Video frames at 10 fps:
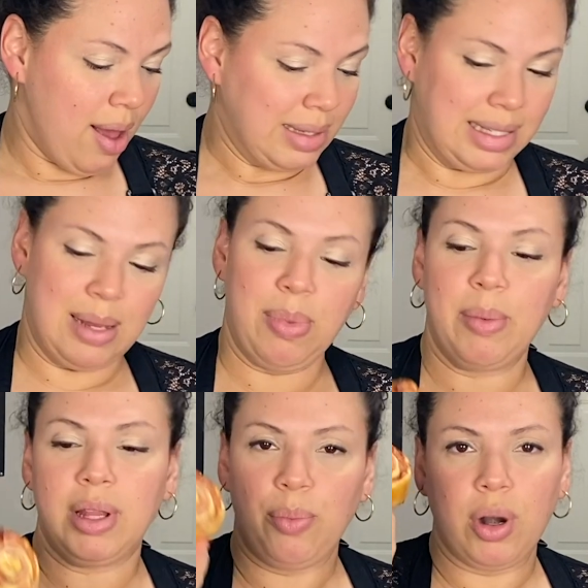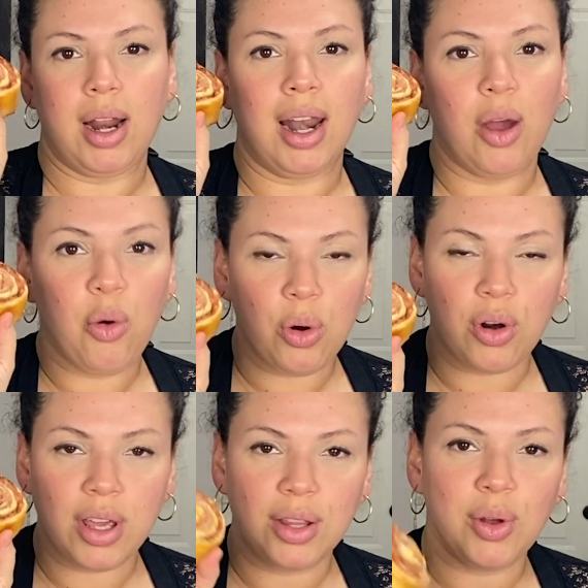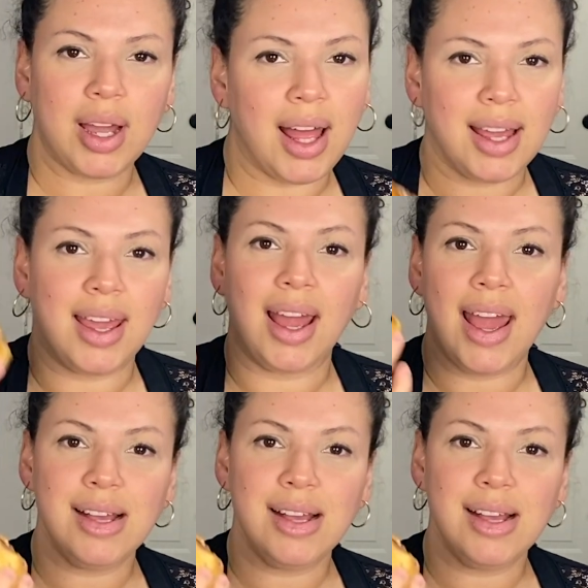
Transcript: Simplemente ponerle un rollito a cada quien